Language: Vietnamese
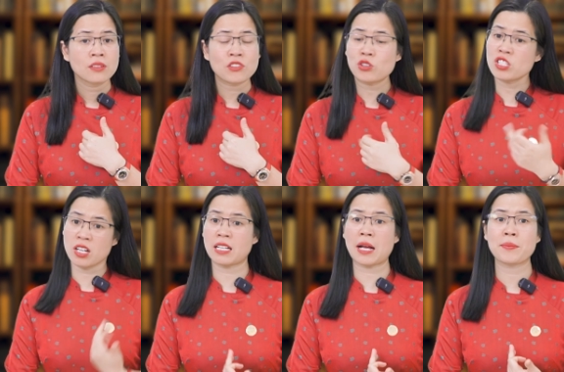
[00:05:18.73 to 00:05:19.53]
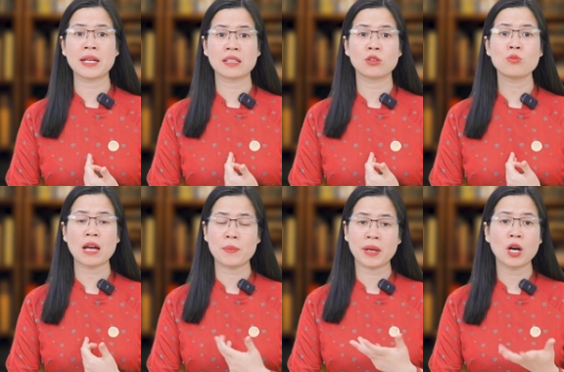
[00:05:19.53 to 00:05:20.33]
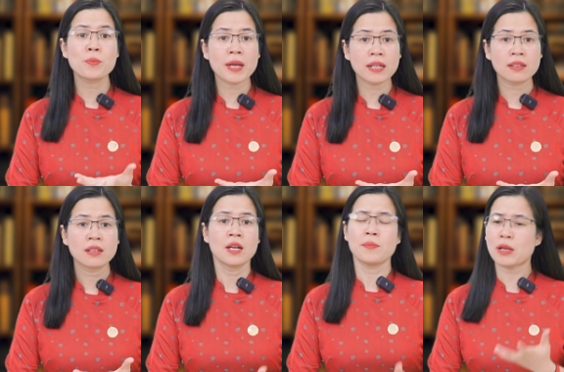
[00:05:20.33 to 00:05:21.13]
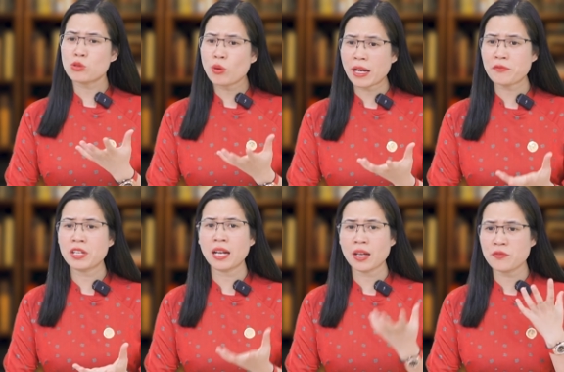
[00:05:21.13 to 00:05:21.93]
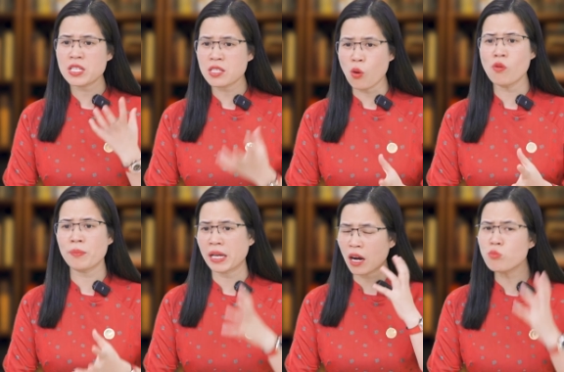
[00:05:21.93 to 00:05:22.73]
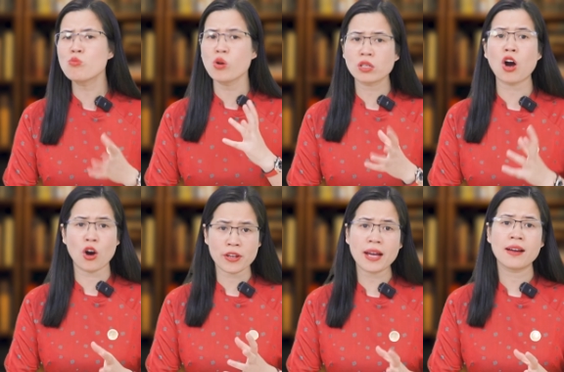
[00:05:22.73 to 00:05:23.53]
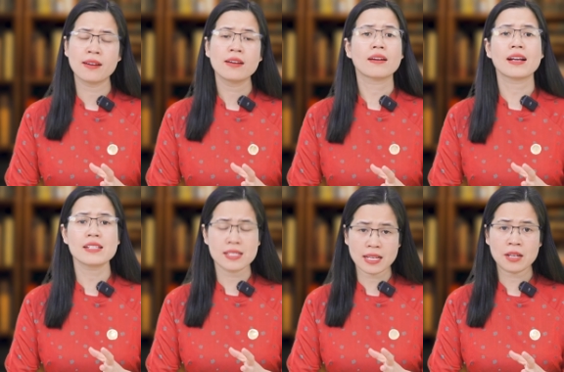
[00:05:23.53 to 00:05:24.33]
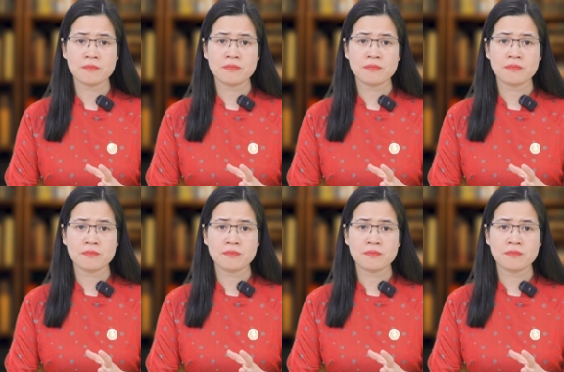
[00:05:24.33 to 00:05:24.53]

và nó trở thành mình từ lúc nào mình không biết mặc dù hành vi đấy là hành vi xấu và mình không muốn có nhá các anh chị nhá